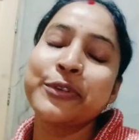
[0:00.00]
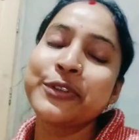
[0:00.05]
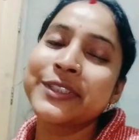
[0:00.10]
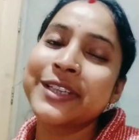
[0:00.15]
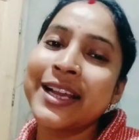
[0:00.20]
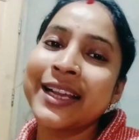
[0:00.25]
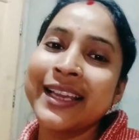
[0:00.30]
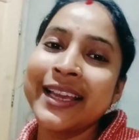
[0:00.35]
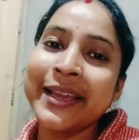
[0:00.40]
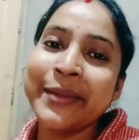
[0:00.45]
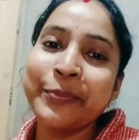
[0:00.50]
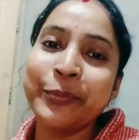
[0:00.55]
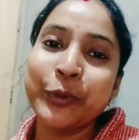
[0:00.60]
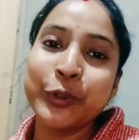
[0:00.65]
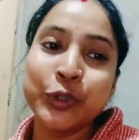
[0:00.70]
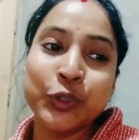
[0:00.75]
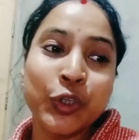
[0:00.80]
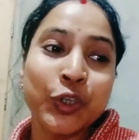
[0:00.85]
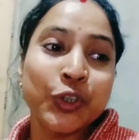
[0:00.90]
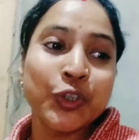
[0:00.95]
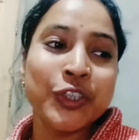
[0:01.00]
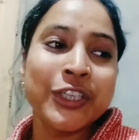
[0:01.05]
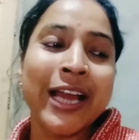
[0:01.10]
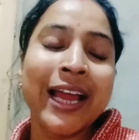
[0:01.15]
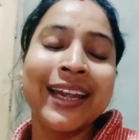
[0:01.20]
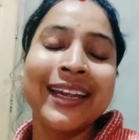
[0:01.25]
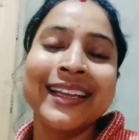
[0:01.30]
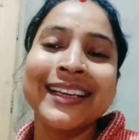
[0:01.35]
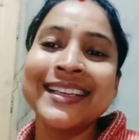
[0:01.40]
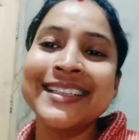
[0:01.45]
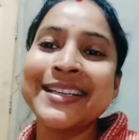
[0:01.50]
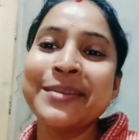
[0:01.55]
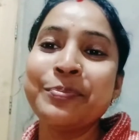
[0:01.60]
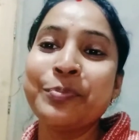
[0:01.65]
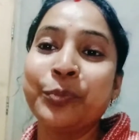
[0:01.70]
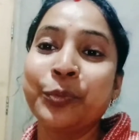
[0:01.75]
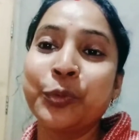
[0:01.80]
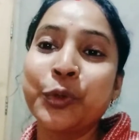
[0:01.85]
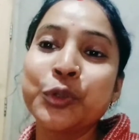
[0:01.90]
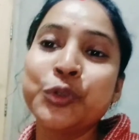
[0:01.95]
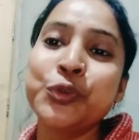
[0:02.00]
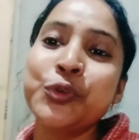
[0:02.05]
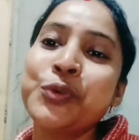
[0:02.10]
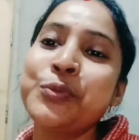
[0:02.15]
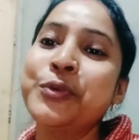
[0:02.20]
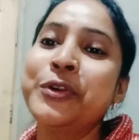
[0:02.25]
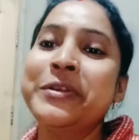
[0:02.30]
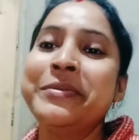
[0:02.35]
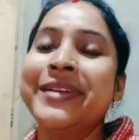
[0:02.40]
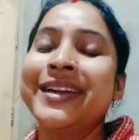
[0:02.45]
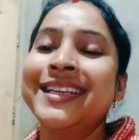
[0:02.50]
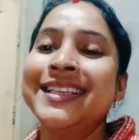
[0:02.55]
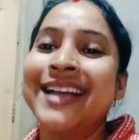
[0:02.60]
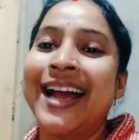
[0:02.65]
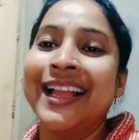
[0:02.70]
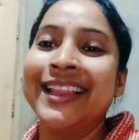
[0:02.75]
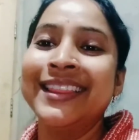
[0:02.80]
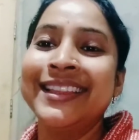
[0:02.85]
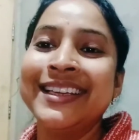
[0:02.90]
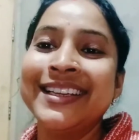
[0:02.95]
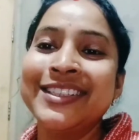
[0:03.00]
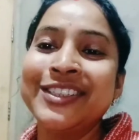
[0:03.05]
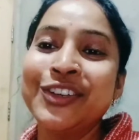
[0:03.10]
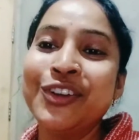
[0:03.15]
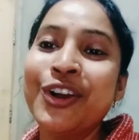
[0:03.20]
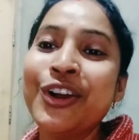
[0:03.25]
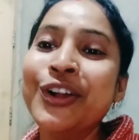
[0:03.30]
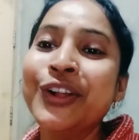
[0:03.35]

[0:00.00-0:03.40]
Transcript: ফুচকা খেয়ে প্রচন্ড ঝাল লেগেছে প্রচুর পরিমাণে ঝাল দিয়েছিল